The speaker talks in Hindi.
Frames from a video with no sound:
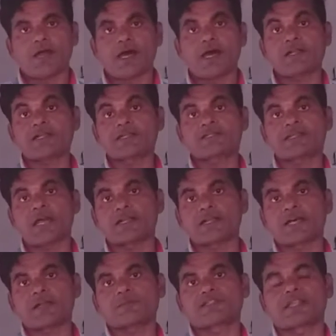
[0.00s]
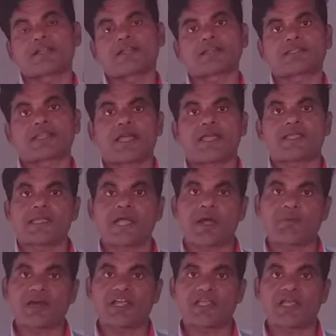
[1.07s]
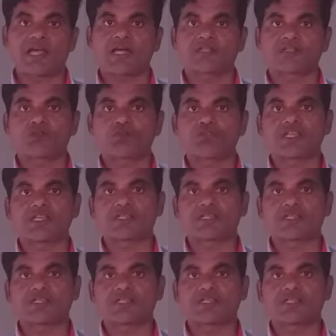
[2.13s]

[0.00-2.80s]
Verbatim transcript: हर किसान गर्व से कहता है कि हमारे यहाँ दूध